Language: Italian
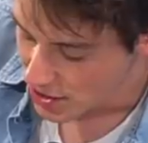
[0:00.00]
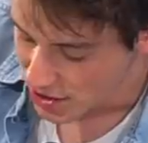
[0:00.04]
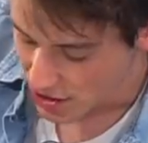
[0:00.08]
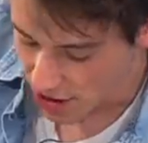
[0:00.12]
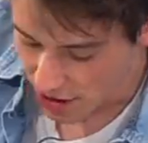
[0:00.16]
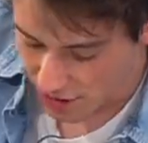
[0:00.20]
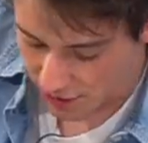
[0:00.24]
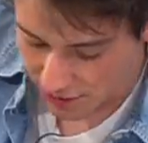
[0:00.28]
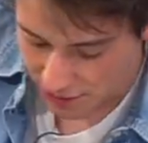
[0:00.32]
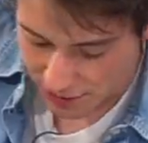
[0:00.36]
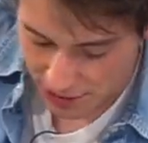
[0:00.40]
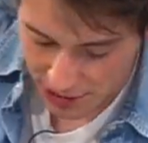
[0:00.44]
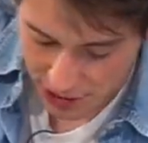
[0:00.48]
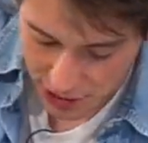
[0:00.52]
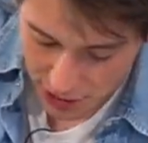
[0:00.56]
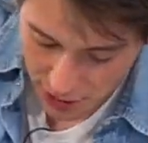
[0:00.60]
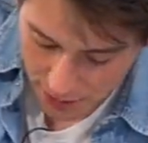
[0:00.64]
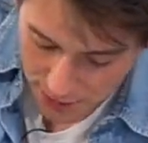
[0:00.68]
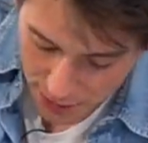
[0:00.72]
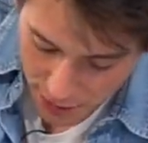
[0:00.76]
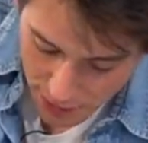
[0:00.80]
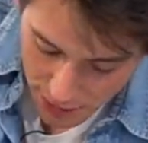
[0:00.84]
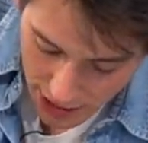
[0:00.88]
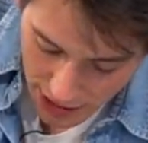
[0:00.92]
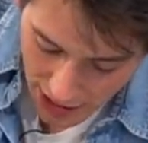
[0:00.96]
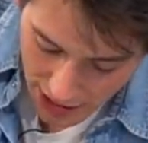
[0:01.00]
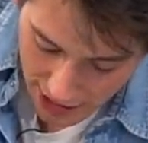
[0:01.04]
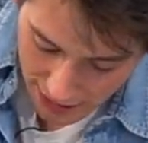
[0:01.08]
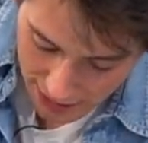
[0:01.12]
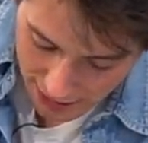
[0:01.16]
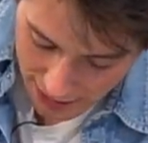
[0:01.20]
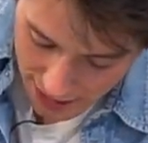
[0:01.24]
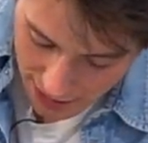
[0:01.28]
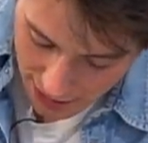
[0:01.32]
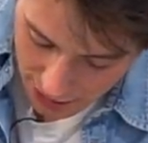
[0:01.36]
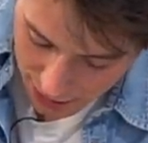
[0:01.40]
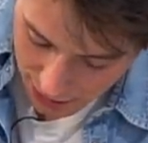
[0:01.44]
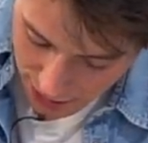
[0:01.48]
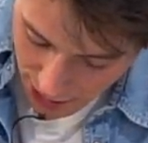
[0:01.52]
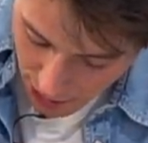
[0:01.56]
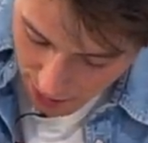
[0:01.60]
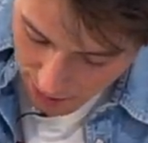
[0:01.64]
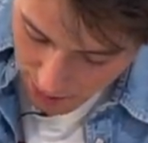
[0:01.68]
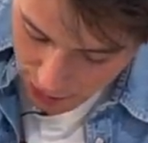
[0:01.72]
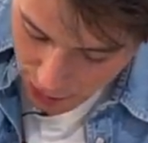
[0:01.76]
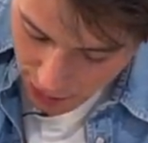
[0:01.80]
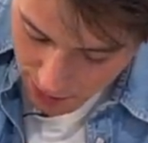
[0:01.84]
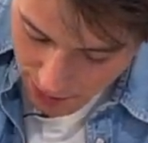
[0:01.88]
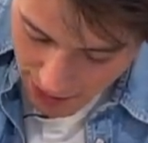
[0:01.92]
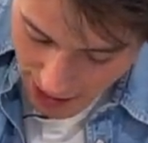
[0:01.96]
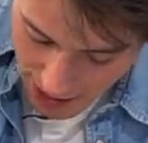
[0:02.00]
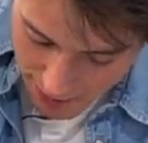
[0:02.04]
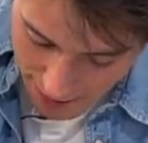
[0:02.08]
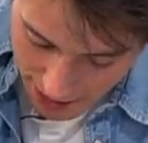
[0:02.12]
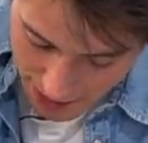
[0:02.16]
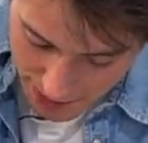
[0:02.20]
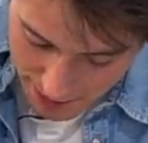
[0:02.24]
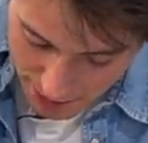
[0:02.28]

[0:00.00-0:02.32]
se è un filino più grande non è un problema